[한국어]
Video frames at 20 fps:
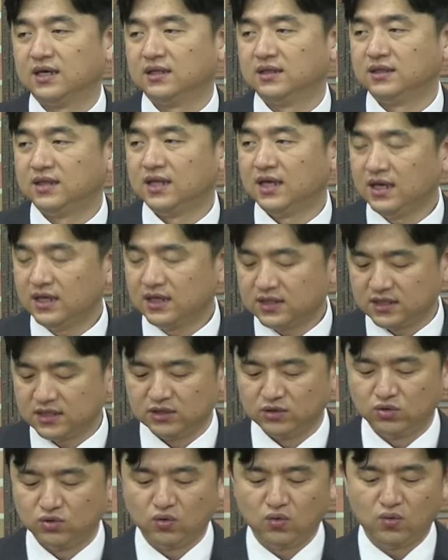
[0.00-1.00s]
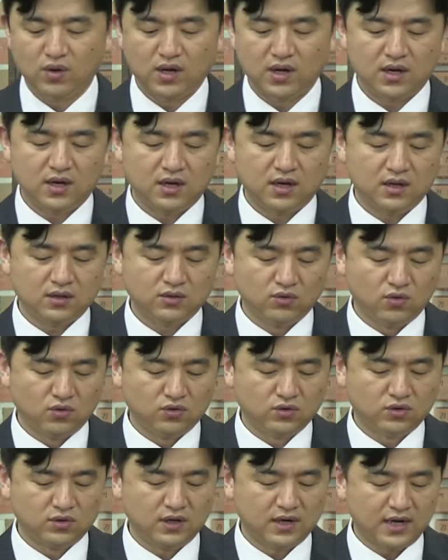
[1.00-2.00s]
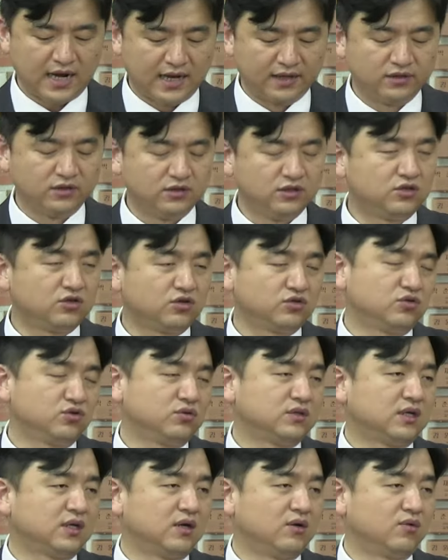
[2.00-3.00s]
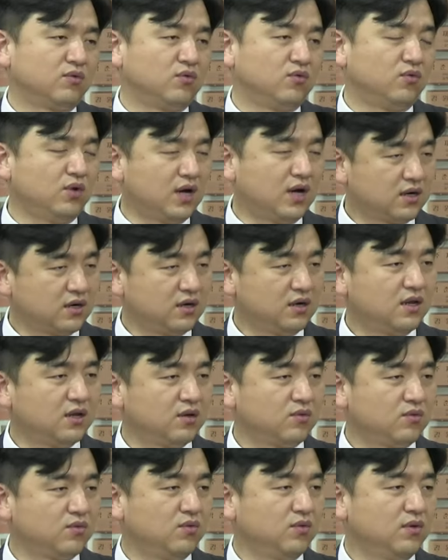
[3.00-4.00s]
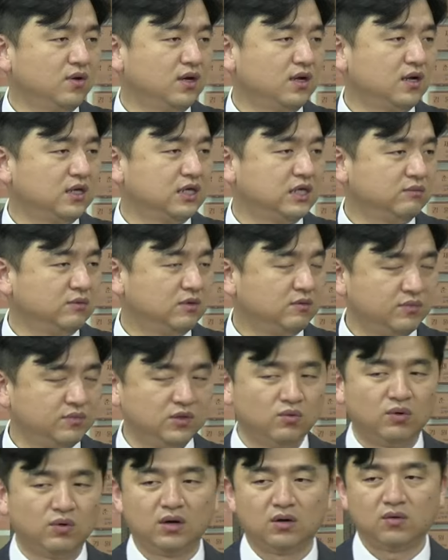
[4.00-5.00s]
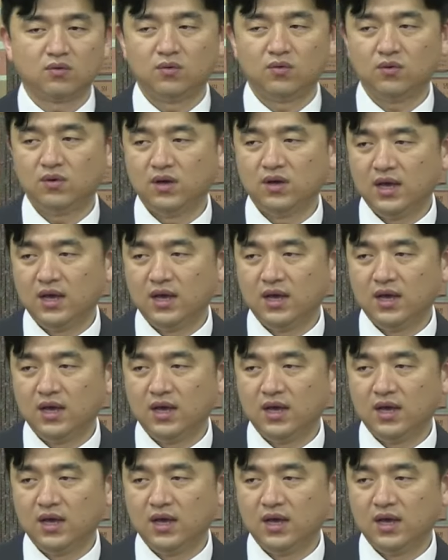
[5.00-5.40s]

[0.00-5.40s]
내 기도와 요구를 안 들어줬다라고 화를 내고 하나님을 미워하고